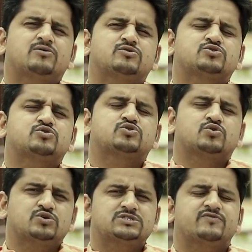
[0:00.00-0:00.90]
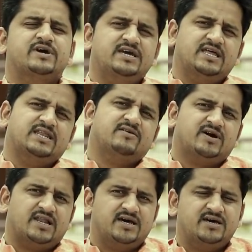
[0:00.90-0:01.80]
कुछ कुछ कोर्स वही रहने
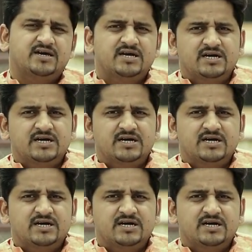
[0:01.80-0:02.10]
वाला है